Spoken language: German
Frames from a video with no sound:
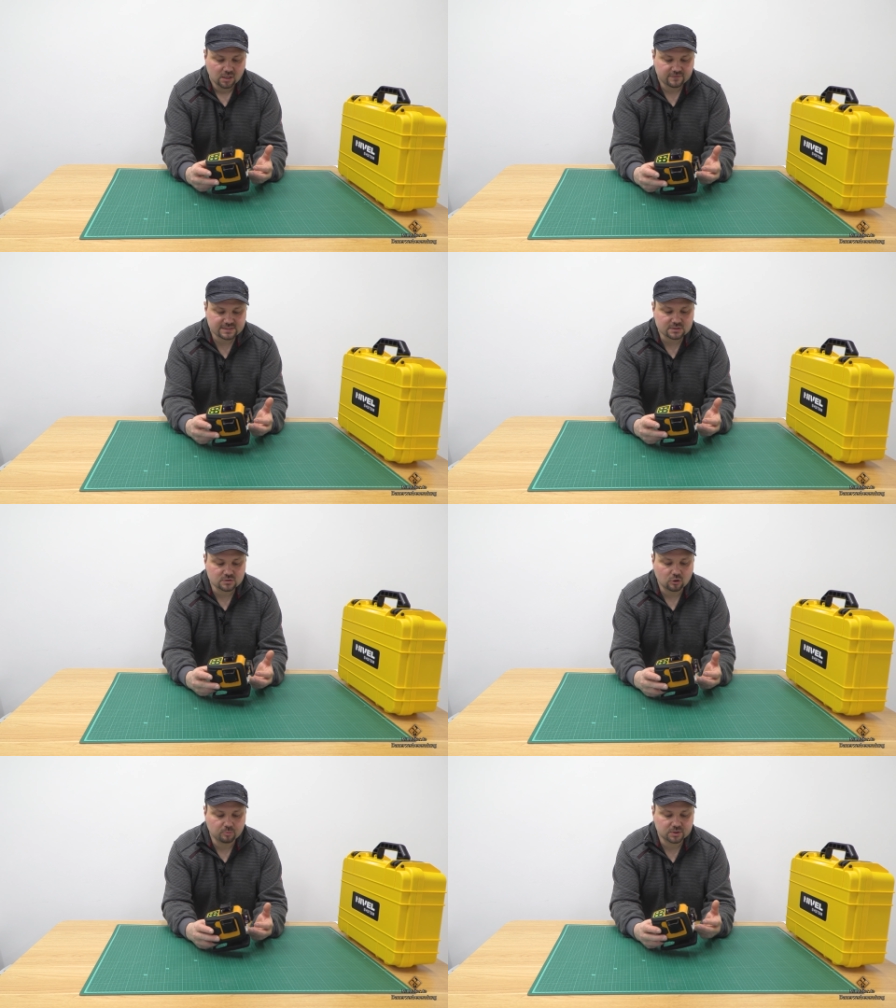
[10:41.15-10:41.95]
was
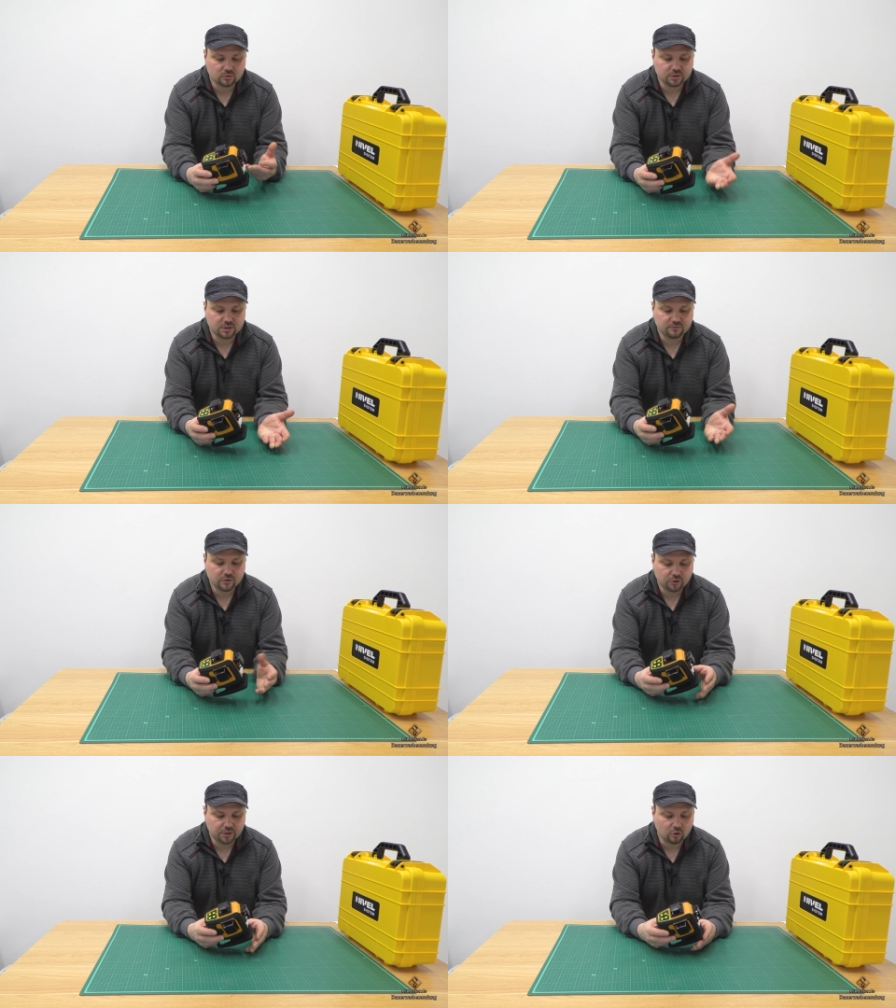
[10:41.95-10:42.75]
also auch bedeutet,
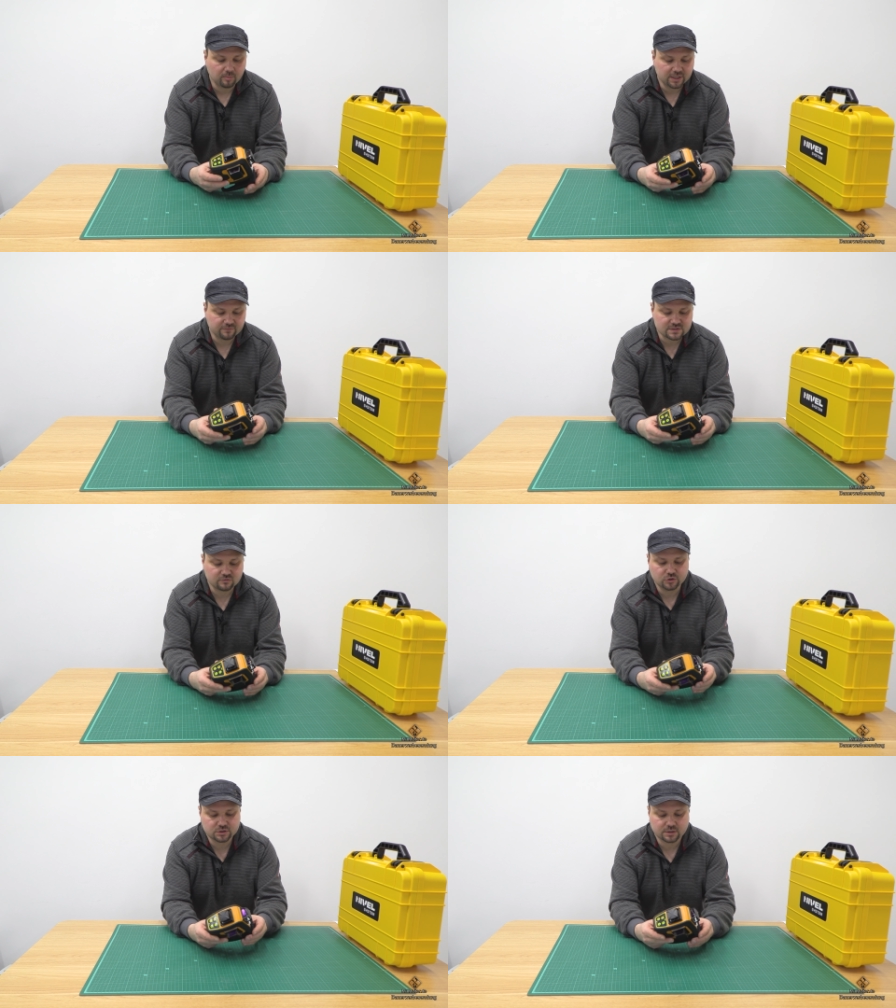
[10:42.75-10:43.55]
wir können auch bei etwas
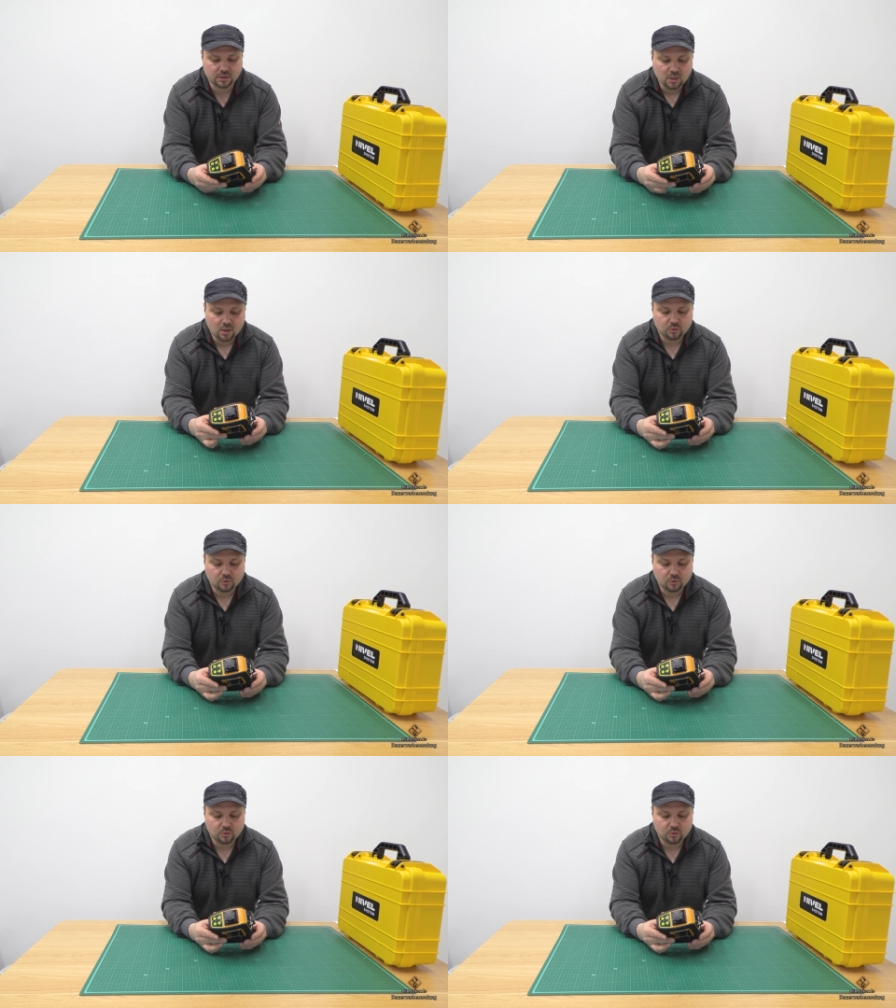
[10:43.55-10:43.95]
feuchterer